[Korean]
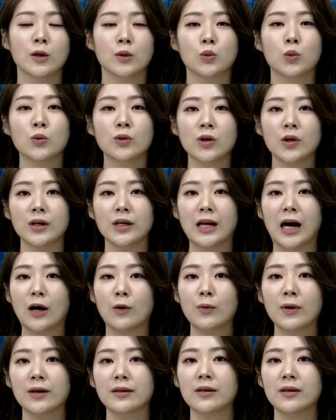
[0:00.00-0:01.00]
동력이
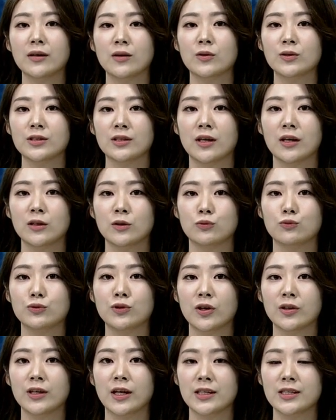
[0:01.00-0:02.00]
약화될 것이라는
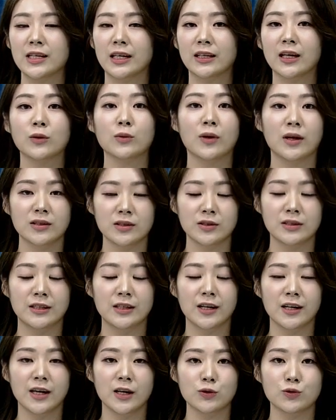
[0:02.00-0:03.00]
우려는 하지 않아도 하셔,
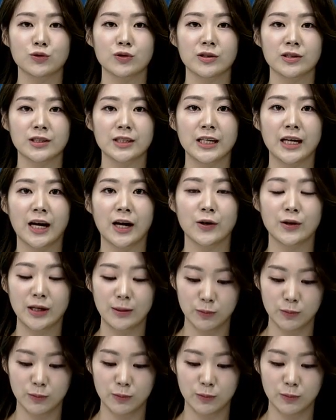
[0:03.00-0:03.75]
이야기해 주셨으니까요.